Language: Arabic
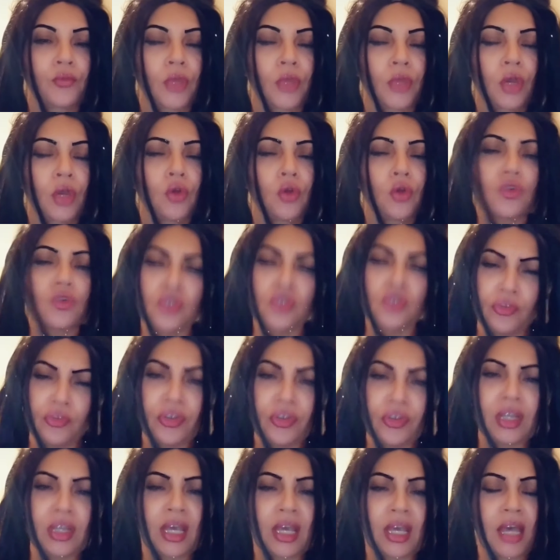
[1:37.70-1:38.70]
وشوفي
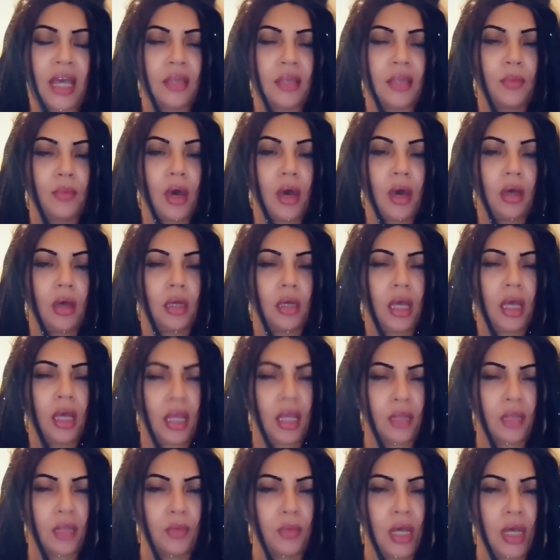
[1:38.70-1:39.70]
لك خدمه
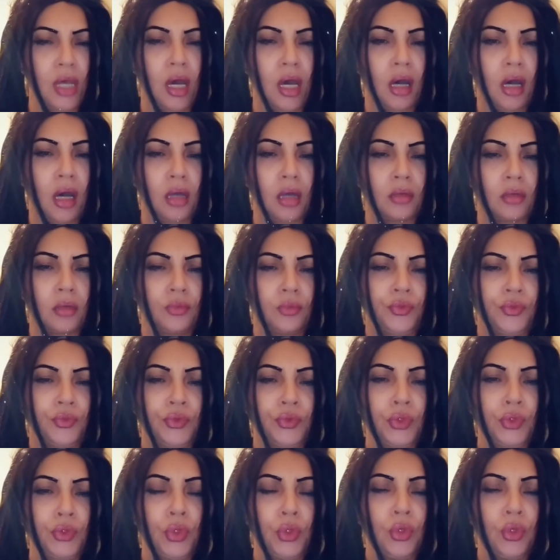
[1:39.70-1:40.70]
خدميها
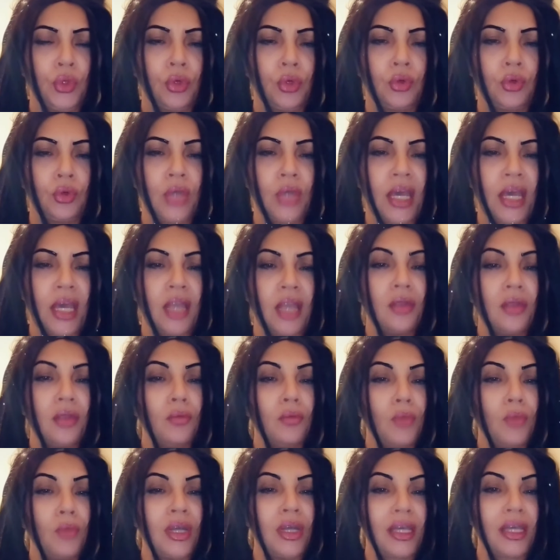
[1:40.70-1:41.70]
ولا كان
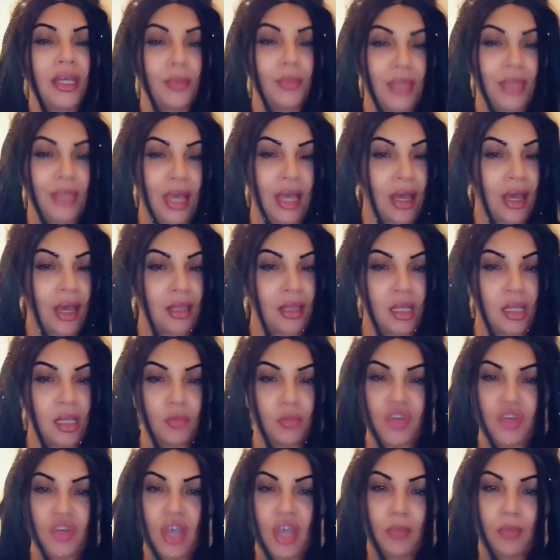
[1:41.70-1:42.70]
مواليك متعاقدين
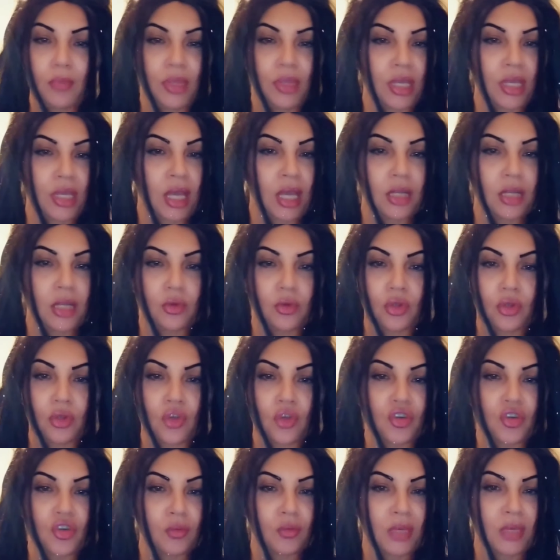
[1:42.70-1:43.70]
مش حابين يخليوك
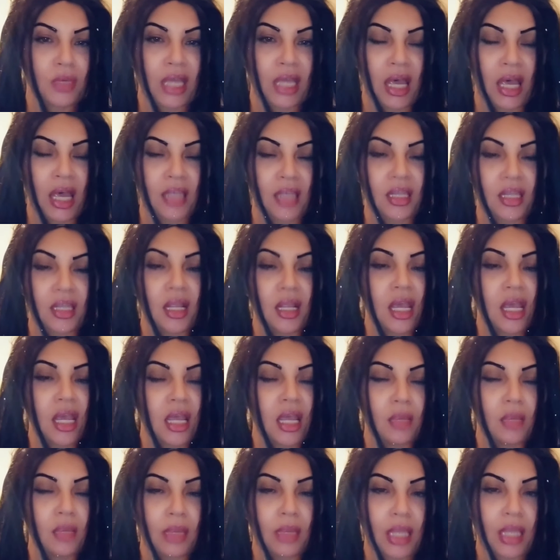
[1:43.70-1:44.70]
تخرجي من الدار حتى لا
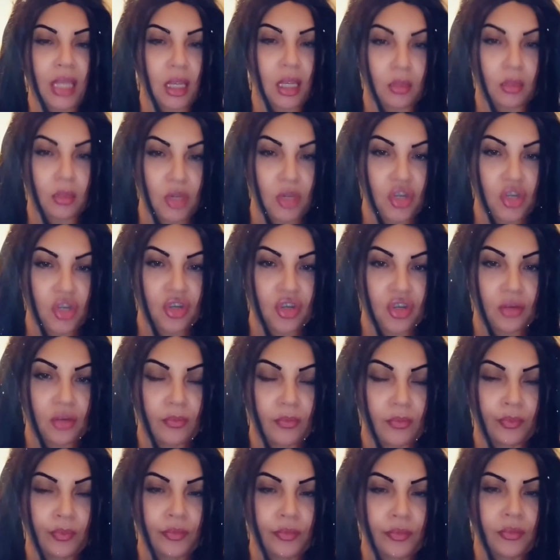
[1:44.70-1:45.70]
كان ما تخدميش
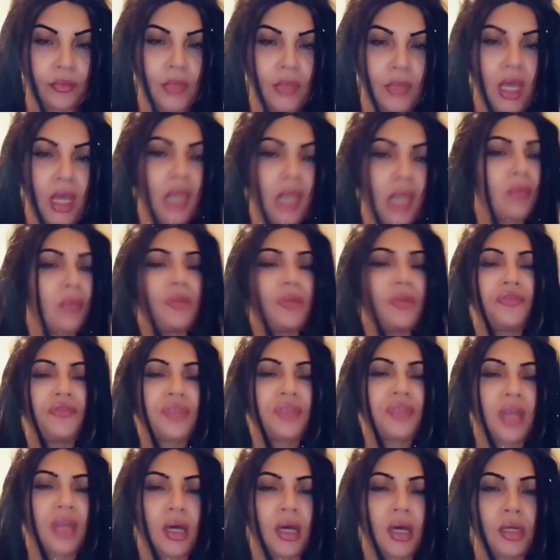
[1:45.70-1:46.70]
خدمي في
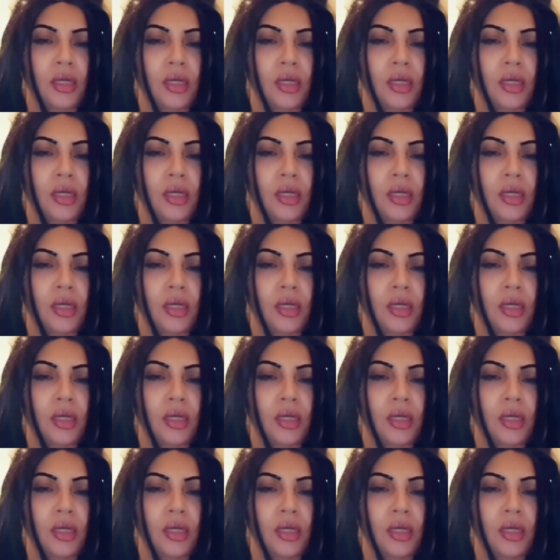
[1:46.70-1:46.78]
الدار